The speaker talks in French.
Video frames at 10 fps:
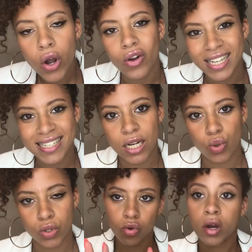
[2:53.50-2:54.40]
qu'en hexagone.
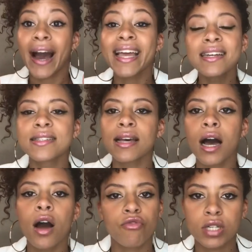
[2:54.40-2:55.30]
Rien que ça,
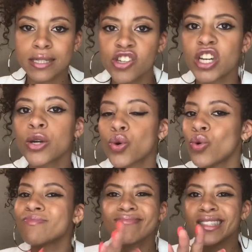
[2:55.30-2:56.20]
vous voyez déjà qu'il y
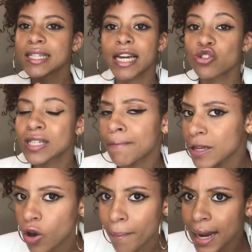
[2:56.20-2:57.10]
a quelque chose qui n'est pas
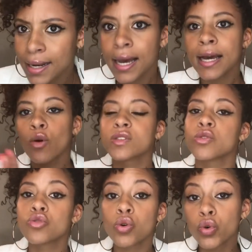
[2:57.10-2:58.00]
normal. On sait
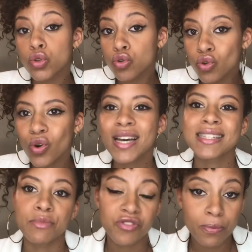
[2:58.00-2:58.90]
tous que le sucre, c'est
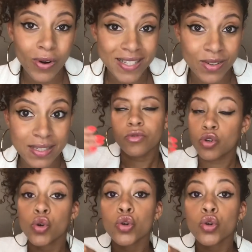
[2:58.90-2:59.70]
mauvais pour la santé, que le